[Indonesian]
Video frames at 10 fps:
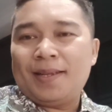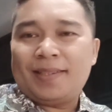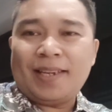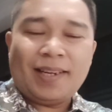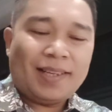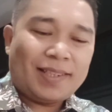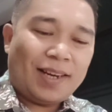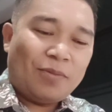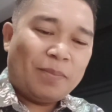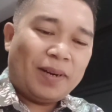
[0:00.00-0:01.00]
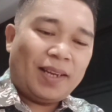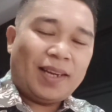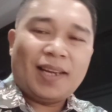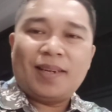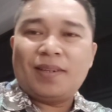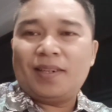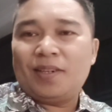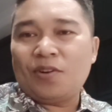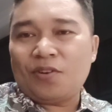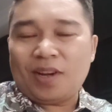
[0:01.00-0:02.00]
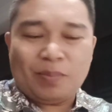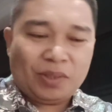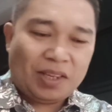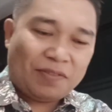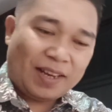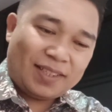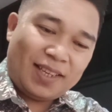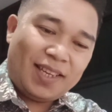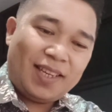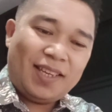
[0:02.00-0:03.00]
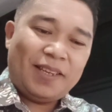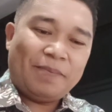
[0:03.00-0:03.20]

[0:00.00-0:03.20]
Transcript: Channel yang selalu memberikan dorongan motivasi